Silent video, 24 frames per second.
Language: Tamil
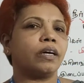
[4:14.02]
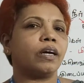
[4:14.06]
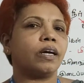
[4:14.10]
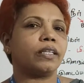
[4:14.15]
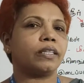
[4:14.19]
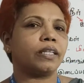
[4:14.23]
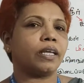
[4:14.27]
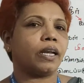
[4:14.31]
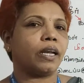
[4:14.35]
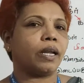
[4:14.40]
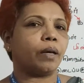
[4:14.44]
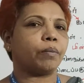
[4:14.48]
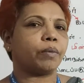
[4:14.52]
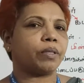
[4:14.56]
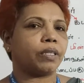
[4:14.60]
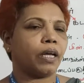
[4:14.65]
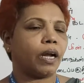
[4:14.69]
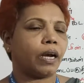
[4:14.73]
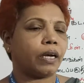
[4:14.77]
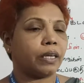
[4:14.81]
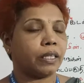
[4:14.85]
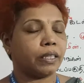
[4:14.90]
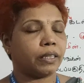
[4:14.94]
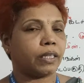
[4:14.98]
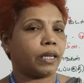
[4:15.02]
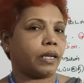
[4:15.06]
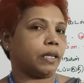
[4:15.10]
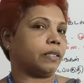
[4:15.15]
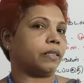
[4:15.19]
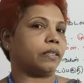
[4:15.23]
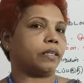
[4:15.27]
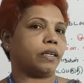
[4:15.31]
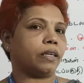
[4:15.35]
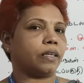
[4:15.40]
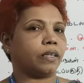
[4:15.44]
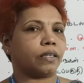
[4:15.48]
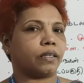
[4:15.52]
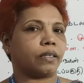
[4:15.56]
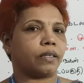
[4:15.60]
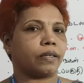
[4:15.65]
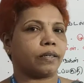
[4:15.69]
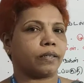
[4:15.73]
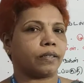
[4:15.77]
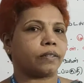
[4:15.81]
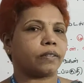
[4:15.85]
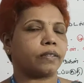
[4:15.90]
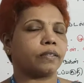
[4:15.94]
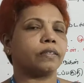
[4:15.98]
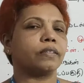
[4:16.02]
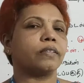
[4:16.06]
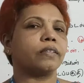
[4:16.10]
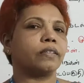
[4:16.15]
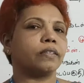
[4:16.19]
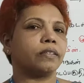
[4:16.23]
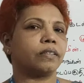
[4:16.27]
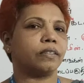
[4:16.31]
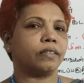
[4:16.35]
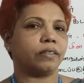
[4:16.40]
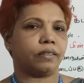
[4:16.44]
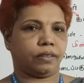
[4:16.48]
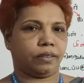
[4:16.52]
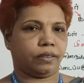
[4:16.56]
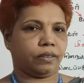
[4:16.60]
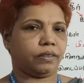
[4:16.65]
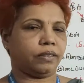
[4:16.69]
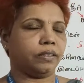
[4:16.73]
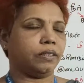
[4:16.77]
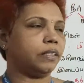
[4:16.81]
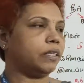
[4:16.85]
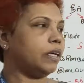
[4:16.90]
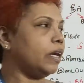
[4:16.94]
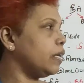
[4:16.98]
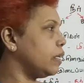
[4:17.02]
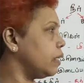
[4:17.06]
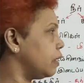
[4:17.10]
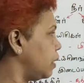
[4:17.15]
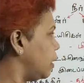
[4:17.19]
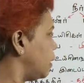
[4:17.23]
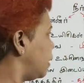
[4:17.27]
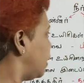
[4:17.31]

அதெல்லாம் வந்து அடித்தளத்தில் இருக்கிறது இதுக்கு இதை